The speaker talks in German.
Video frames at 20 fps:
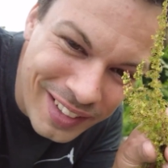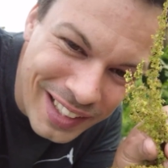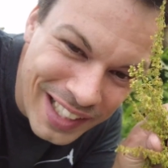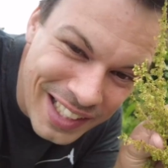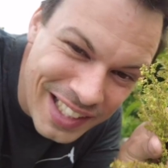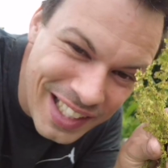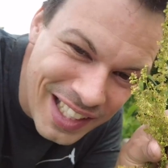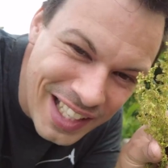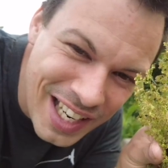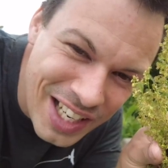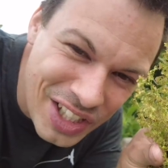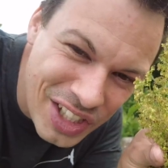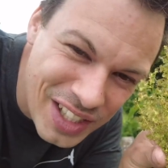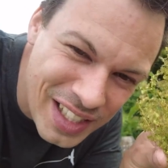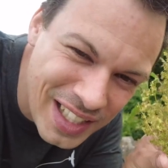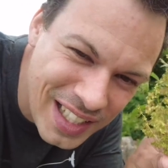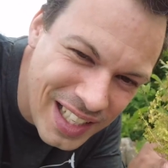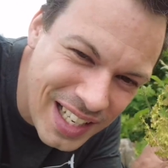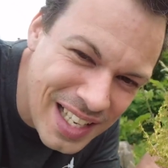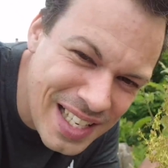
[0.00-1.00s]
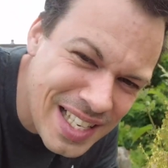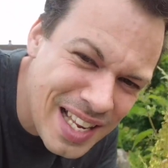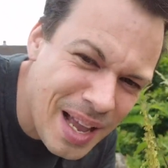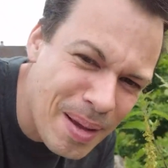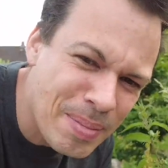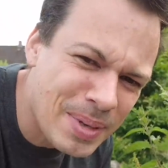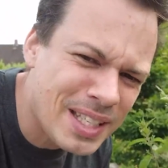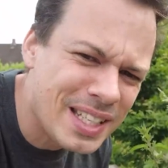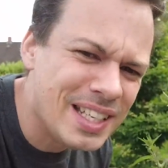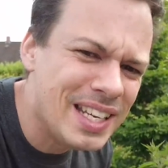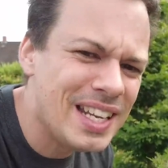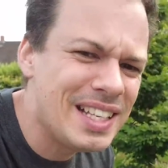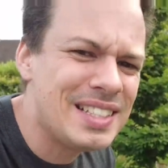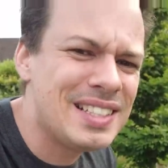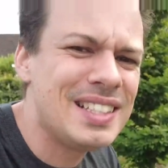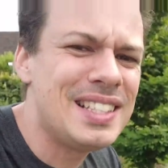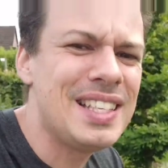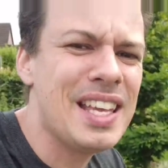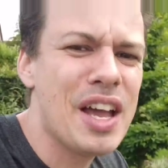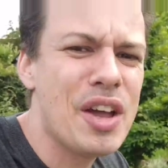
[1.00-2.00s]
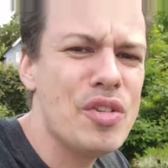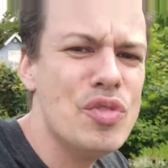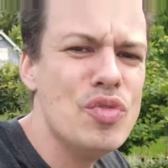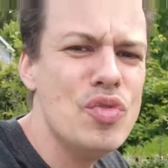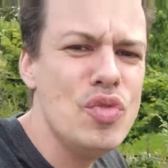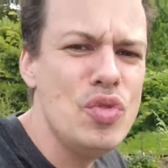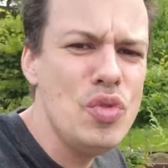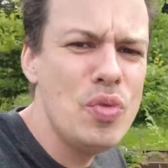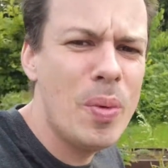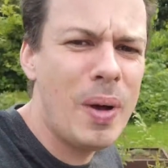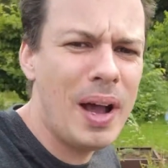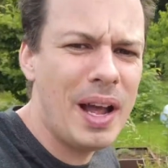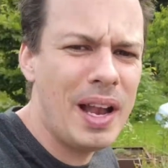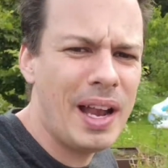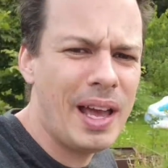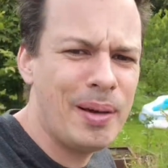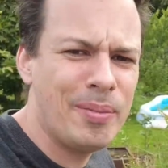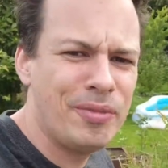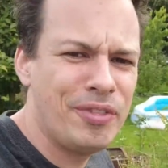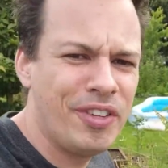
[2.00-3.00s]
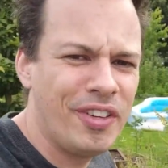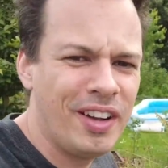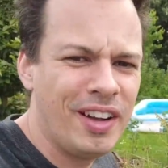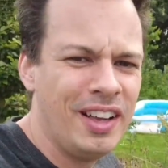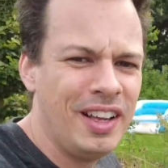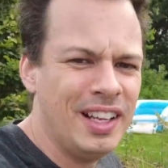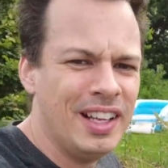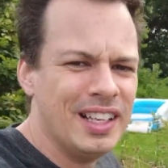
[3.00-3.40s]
Wenn ich den jetzt stehen lasse, habe ich hier nächstes Jahr überall Ampfer.